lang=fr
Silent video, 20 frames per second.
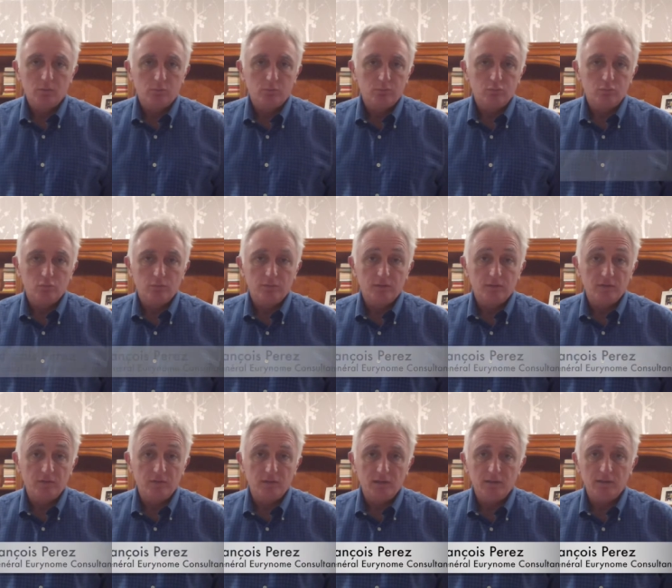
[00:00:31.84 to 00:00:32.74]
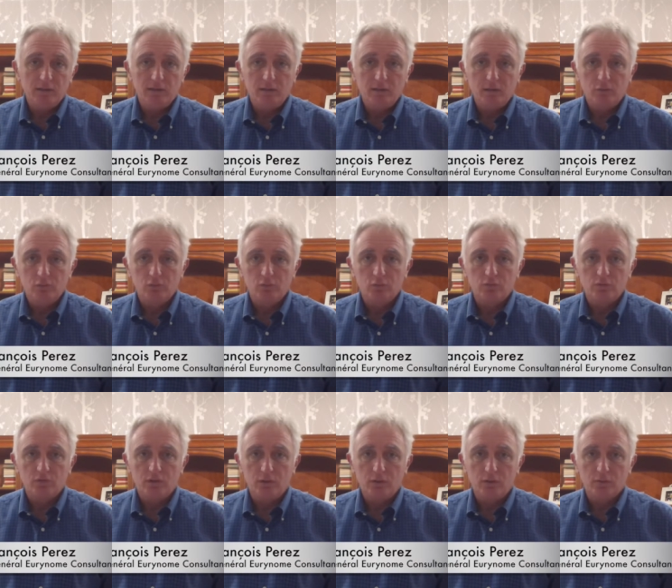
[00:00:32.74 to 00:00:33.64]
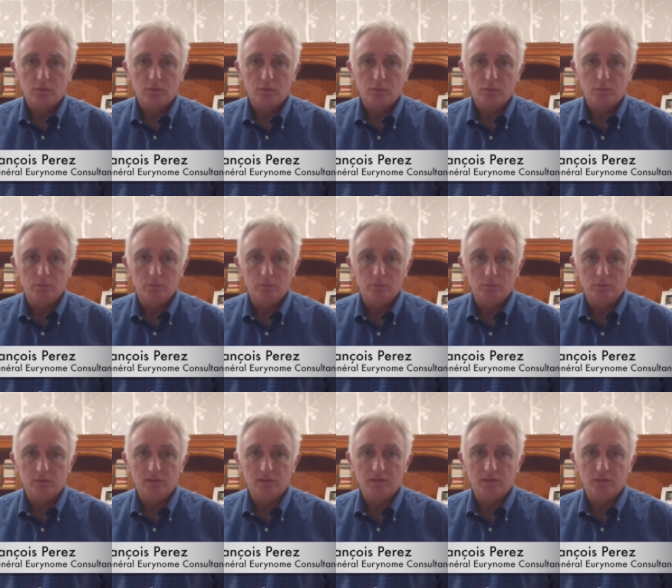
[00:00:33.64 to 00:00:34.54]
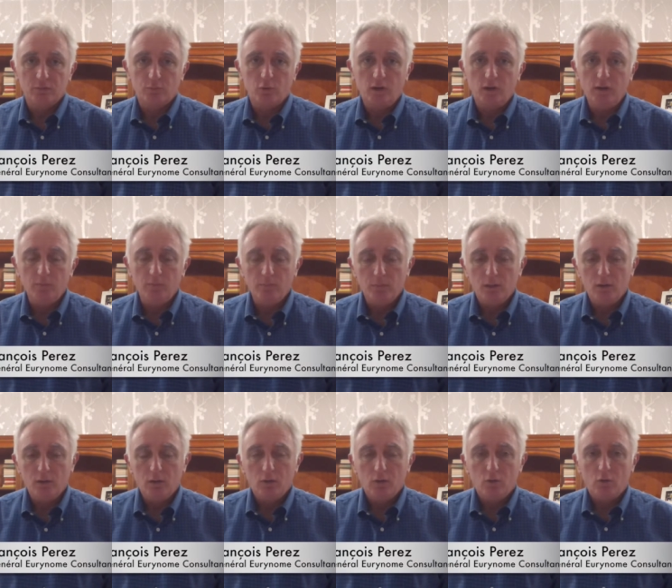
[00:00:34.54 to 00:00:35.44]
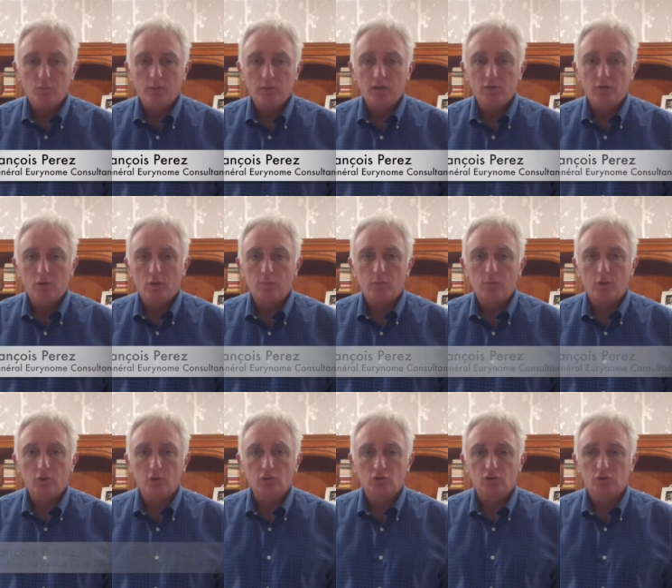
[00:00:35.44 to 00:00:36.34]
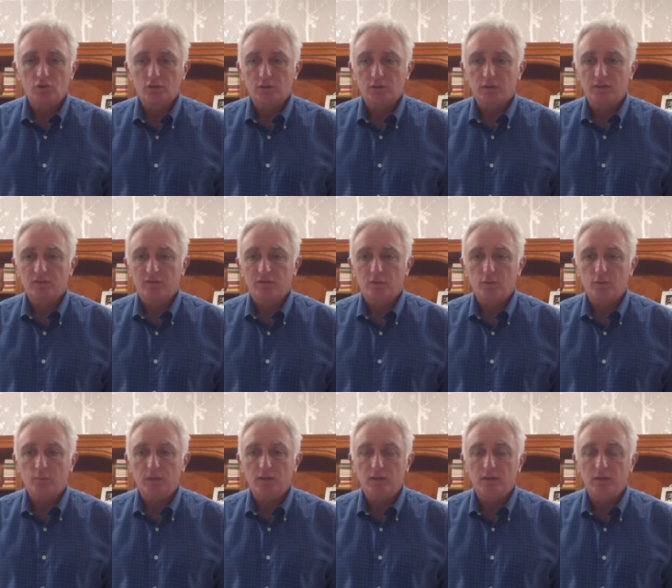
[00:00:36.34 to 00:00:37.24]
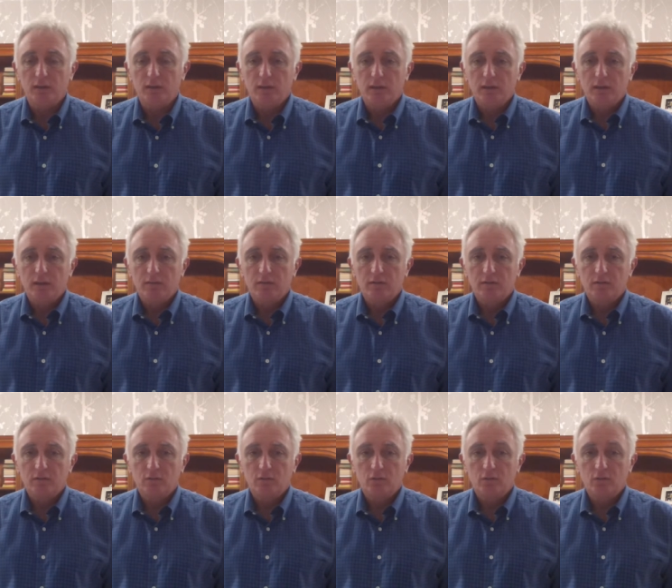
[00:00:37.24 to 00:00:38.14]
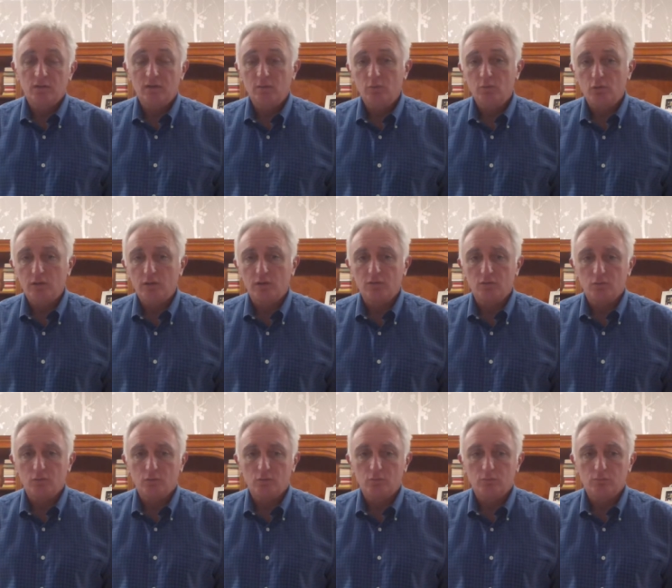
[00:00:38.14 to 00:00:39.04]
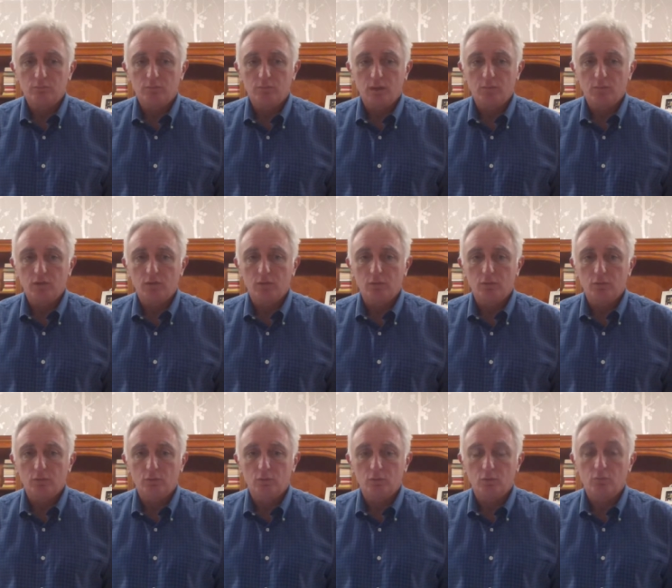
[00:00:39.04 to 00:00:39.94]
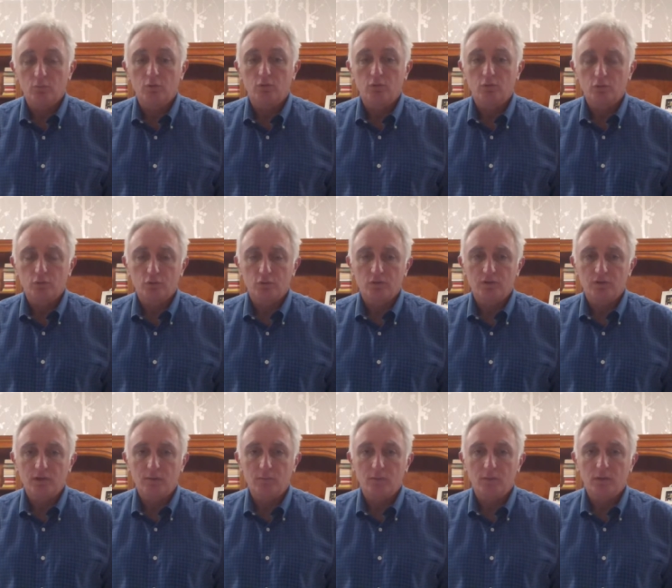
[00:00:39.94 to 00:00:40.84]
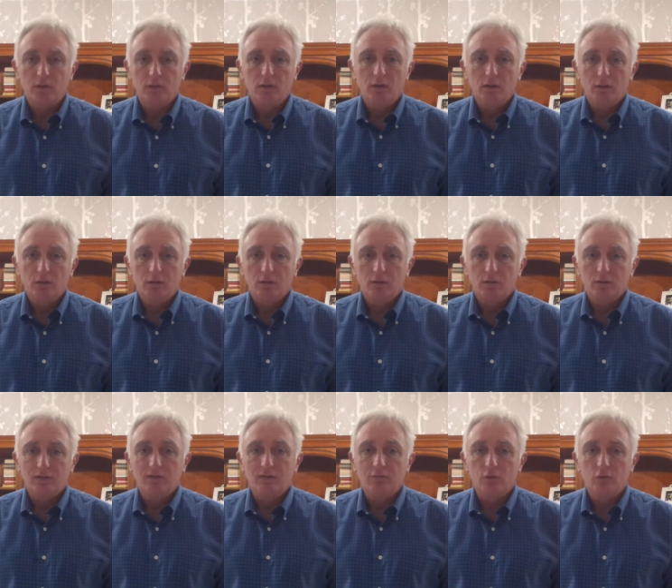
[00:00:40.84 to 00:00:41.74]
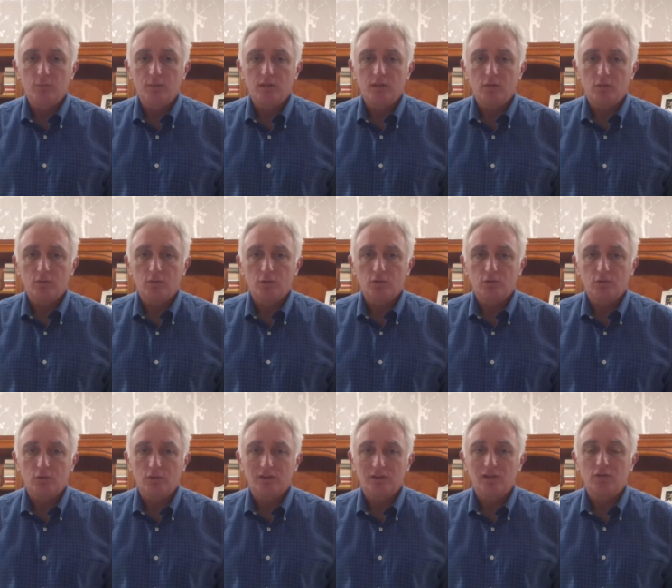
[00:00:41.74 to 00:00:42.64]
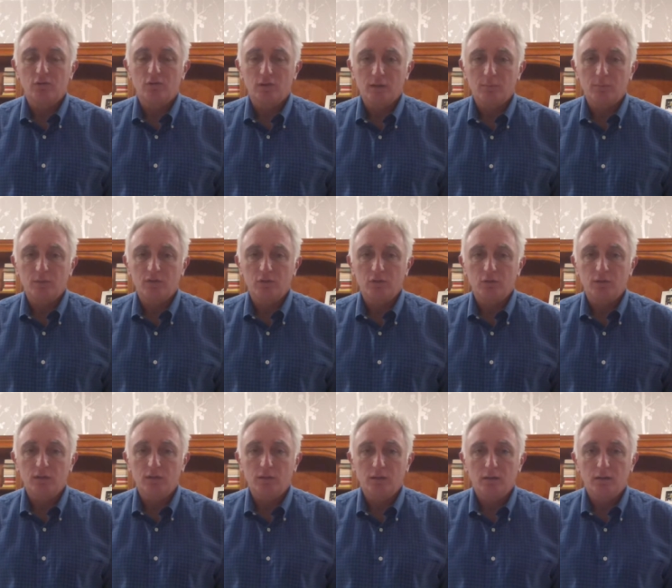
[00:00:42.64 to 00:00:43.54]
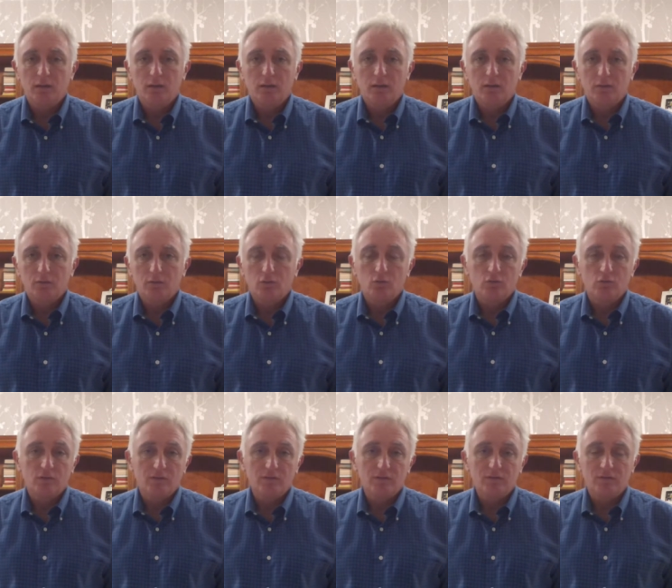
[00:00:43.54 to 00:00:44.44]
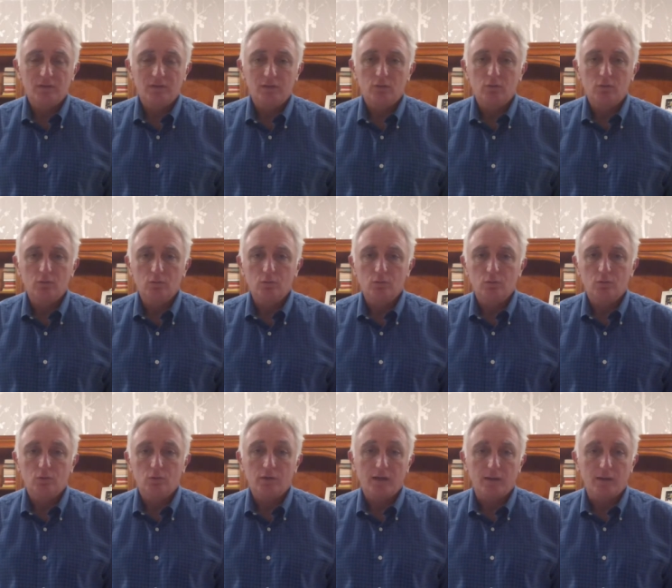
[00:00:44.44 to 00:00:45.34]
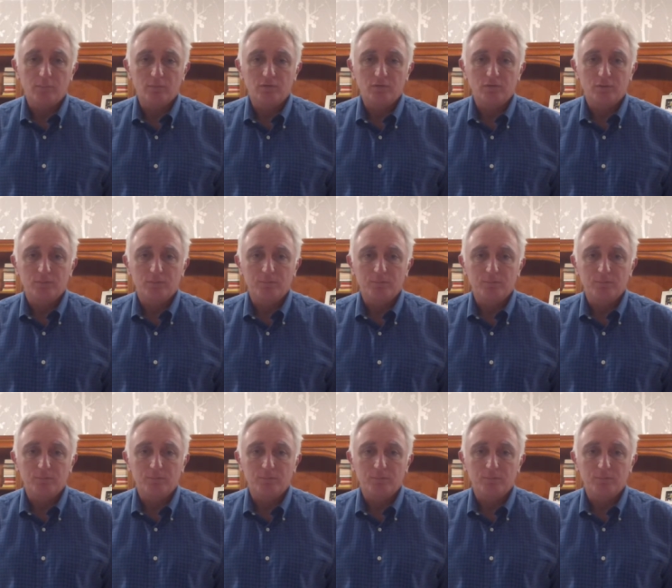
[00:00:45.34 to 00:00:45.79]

pour faciliter le soutien euh, des diasporas auprès de leurs proches euh, restés au pays C'est ce type de questions, parmi de nombreux autres thèmes euh, développés dans notre dictionnaire passionné, que nous investiguons au CRAPS.